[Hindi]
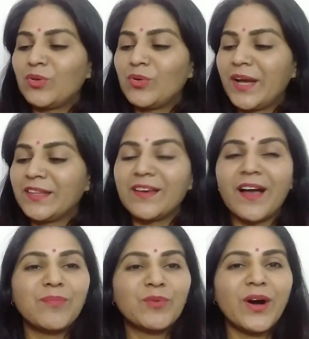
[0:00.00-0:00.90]
तो आई
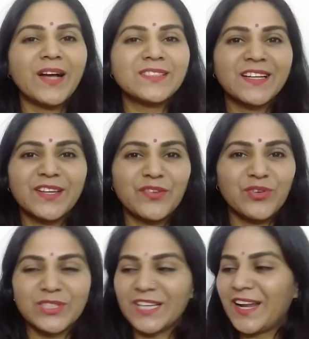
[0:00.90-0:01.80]
थिंक आपको आज का ये
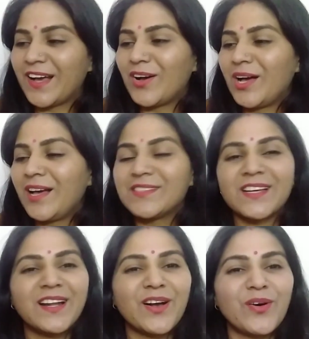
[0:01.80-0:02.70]
रिव्यू अच्छा लगा
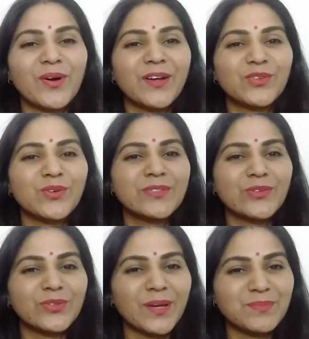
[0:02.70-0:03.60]
अच्छा लगा होगा तो
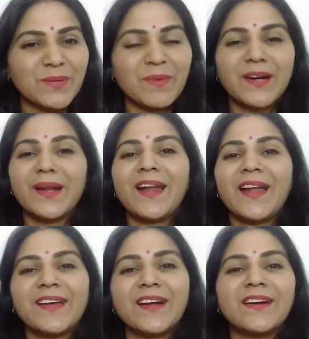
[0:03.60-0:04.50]
इसको थम्सअप करना
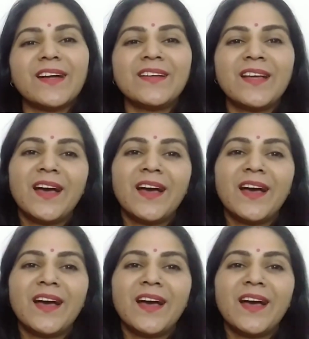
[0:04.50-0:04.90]
लाइक करना